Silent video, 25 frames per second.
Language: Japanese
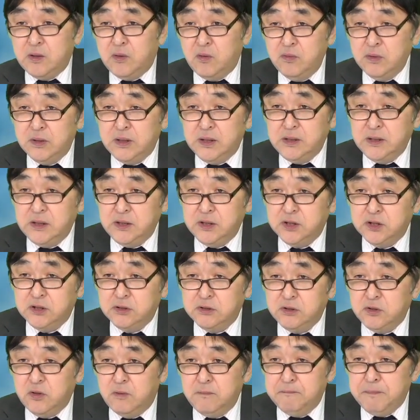今期 にじゅ
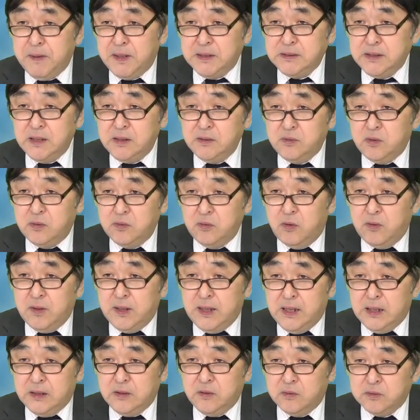うよんパーセント の
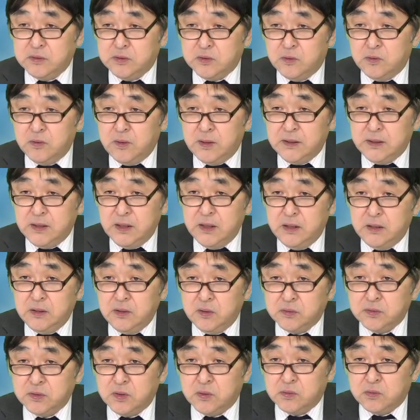営業増益
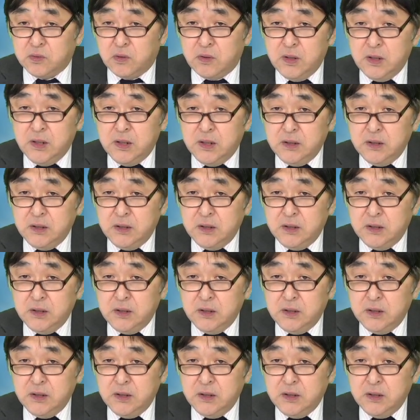予想と